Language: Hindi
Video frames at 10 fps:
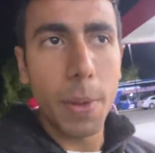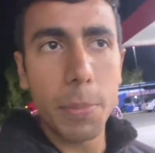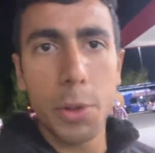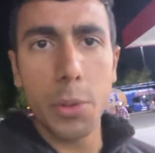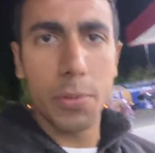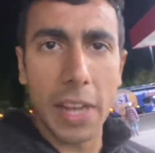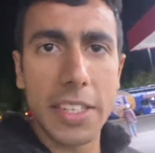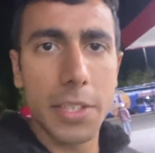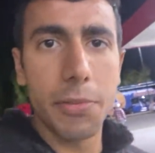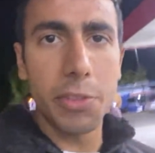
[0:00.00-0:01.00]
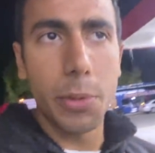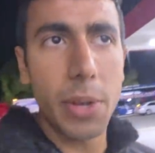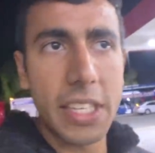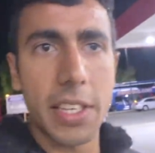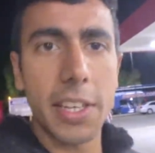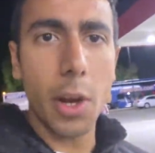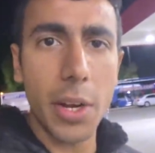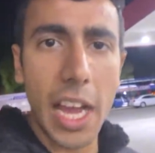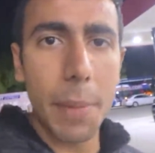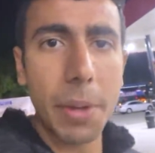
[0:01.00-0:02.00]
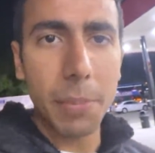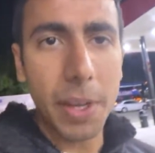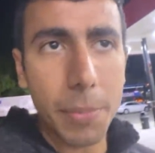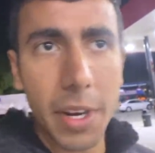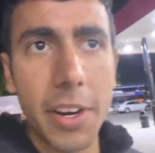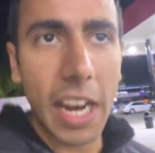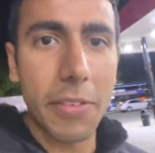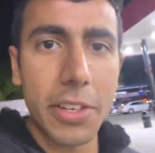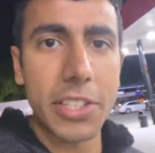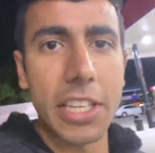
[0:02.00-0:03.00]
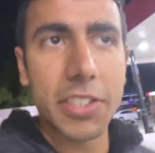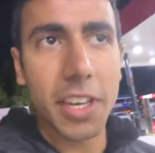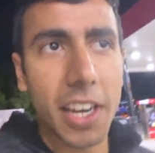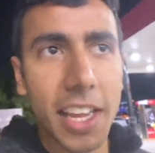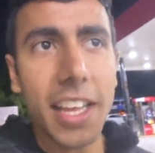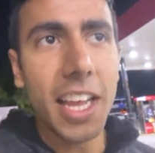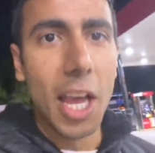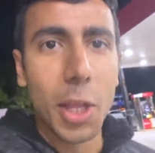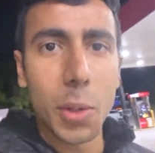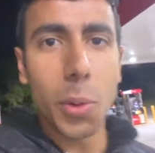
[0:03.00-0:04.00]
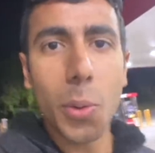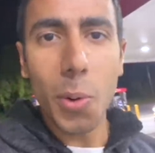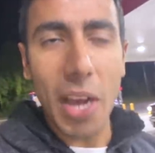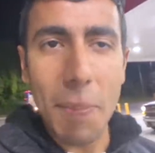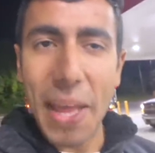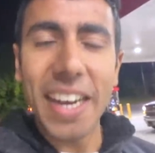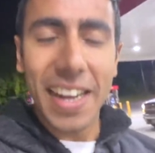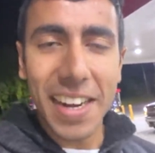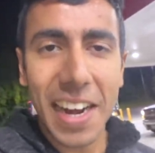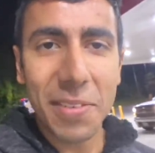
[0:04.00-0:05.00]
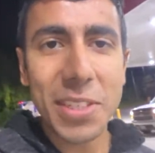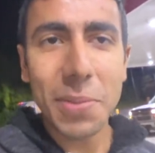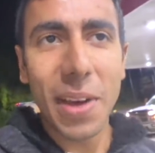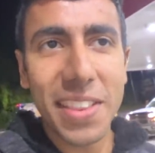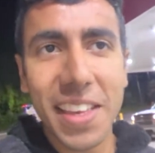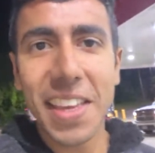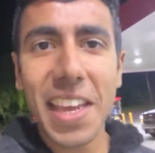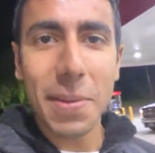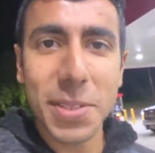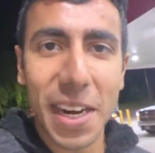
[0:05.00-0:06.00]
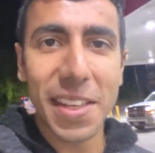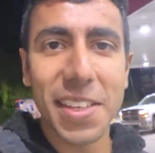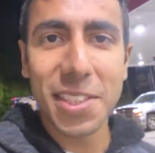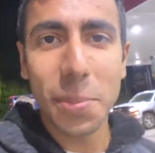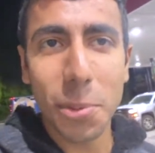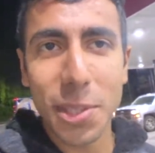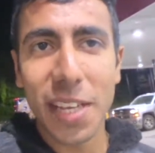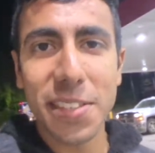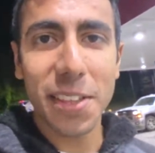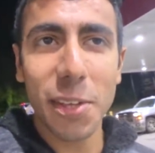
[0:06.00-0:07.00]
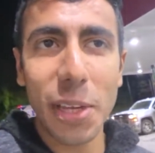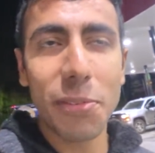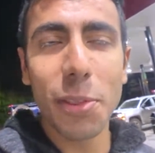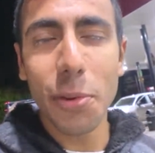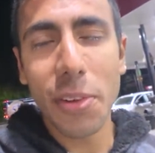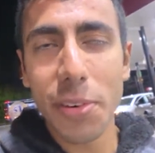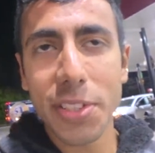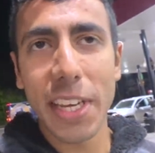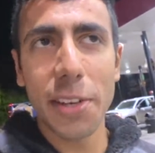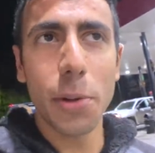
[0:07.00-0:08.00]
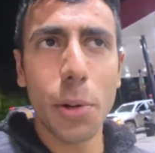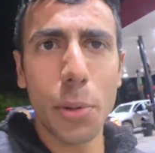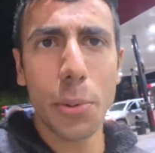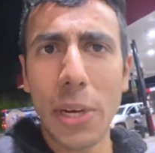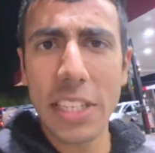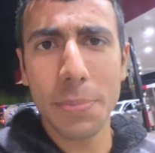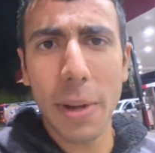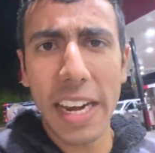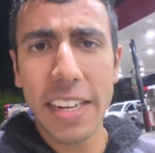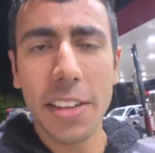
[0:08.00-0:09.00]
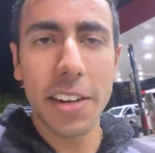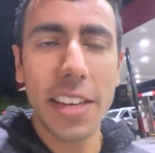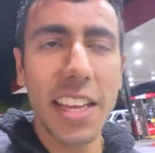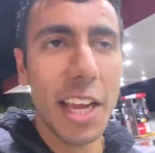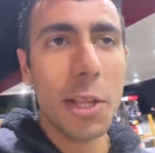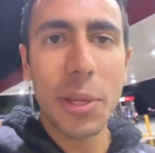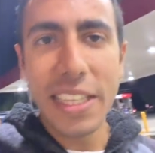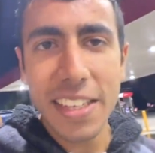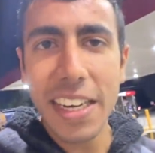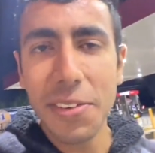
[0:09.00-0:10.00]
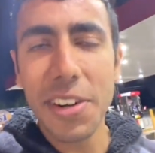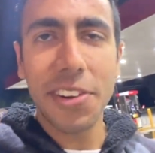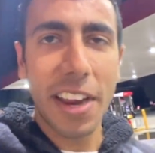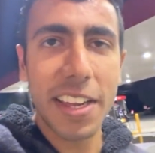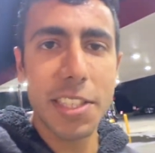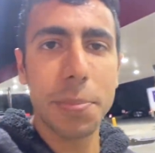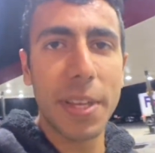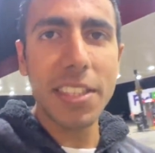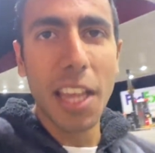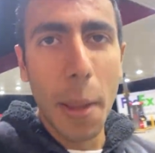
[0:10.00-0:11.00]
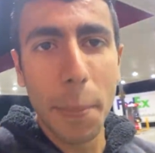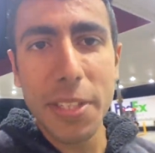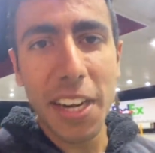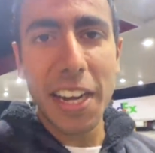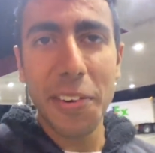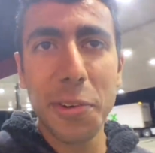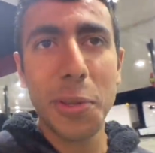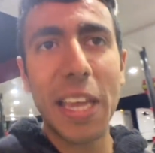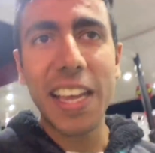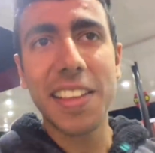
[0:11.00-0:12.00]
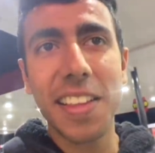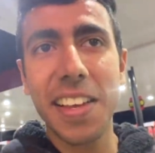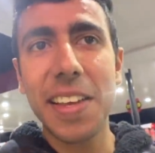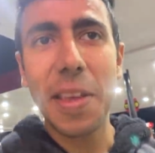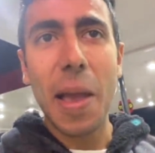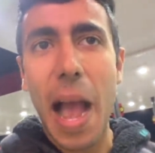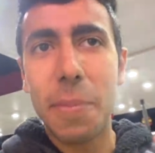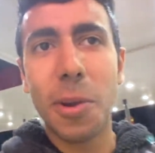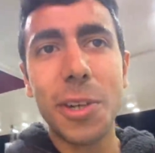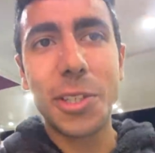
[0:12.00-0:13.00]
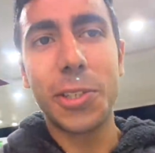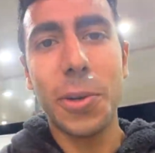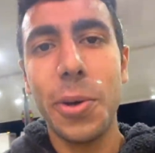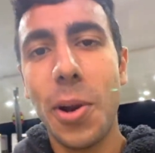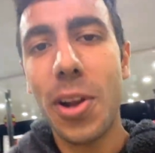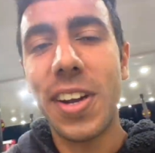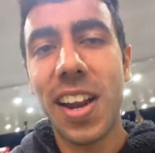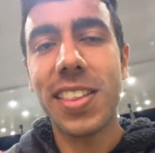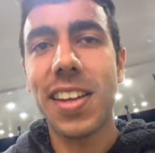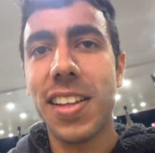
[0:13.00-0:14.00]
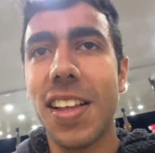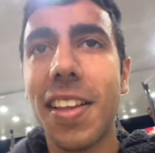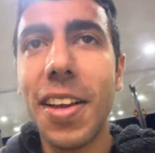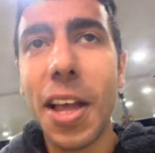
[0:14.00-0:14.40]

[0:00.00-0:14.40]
पम्प टू गेट सम फ्यूल एक्सेट्रा और यहाँ पे हमने अपना ड्राइवर चेंज कर लिया तो मैंने नए ड्राइवर से बात की कि आप साढ़े दस तक पहुँचा सकते हो इवन दो वी वर स्केड्यूल टू रीच बाई एट थर्टी तो ही सेड ही विल ट्राई हिज बेस्ट पिछला ड्राइवर तो ये कहता था कि आई एम नॉट श्योर और डराता रहता था